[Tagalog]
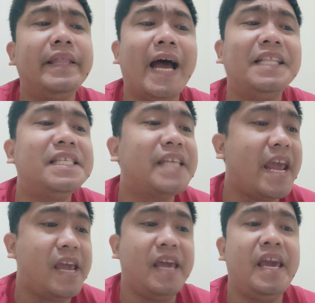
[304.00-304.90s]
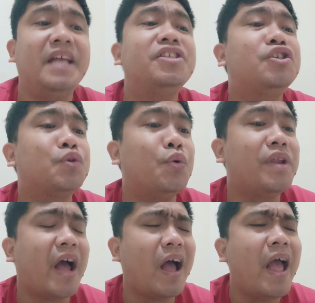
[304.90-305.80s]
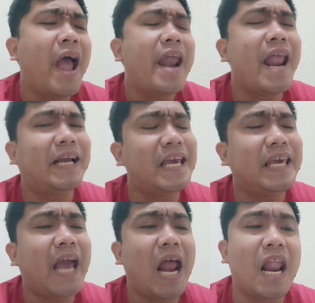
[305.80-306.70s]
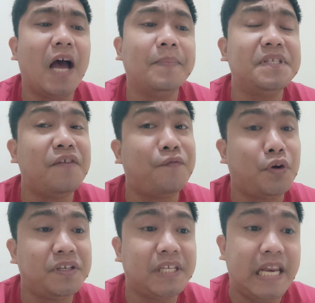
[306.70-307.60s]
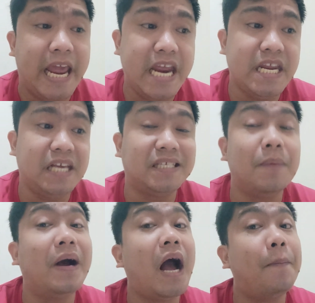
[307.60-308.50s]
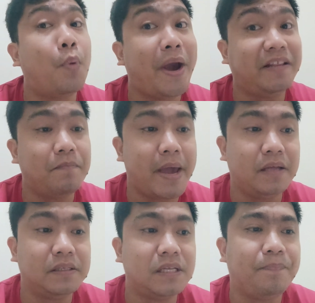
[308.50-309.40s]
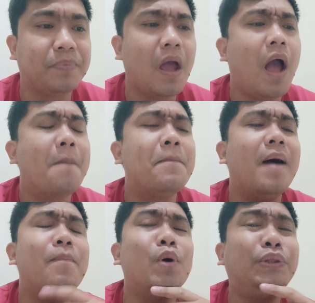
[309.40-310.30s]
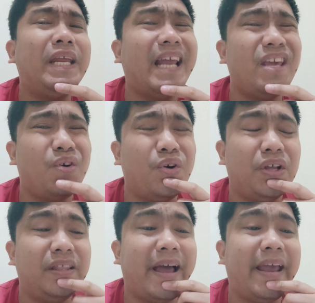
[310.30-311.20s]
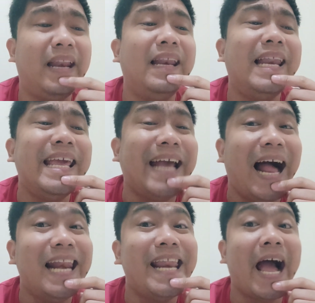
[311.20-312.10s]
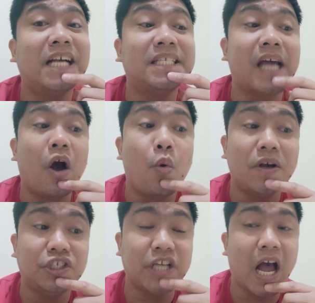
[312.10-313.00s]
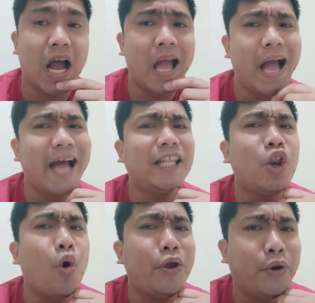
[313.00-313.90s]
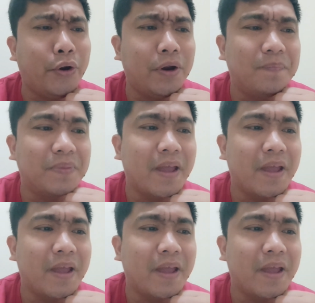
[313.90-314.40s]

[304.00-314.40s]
not saying it's true na nakikialam si First Lady sa mga appointments. Mabuti na yon dahil legal na asawa siya at lawyer.